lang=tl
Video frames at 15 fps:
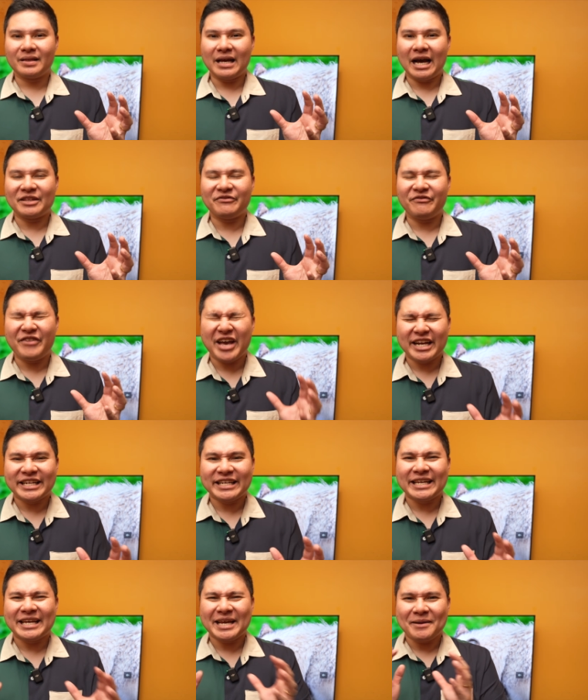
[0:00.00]
at
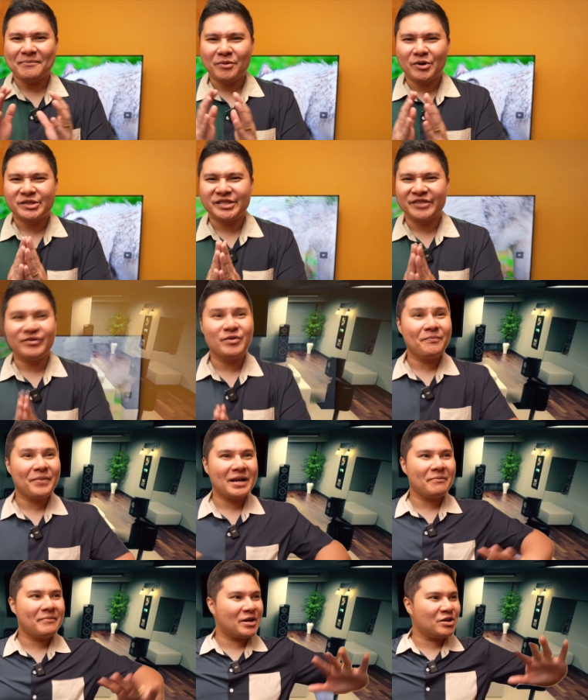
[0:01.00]
very immersive. Yung
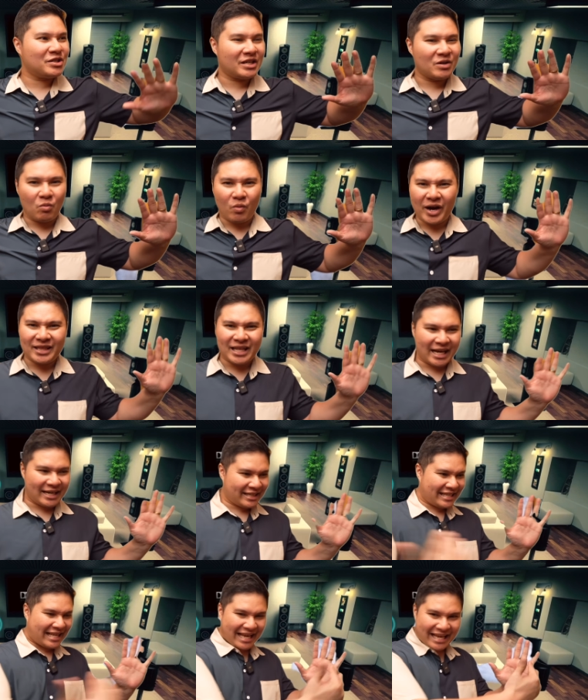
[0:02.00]
parang meron siyang
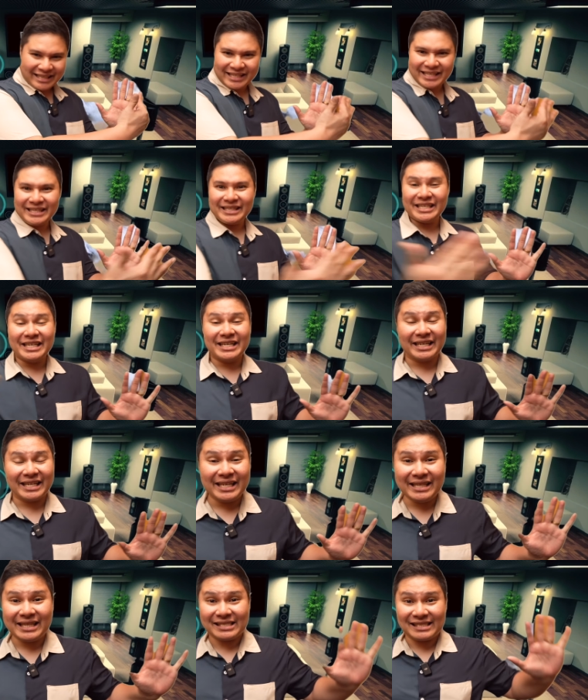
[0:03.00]
180
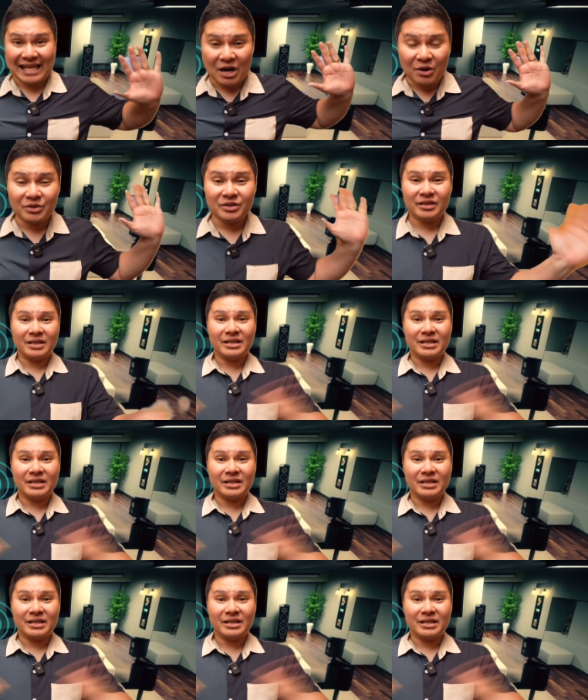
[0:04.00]
degree na sound,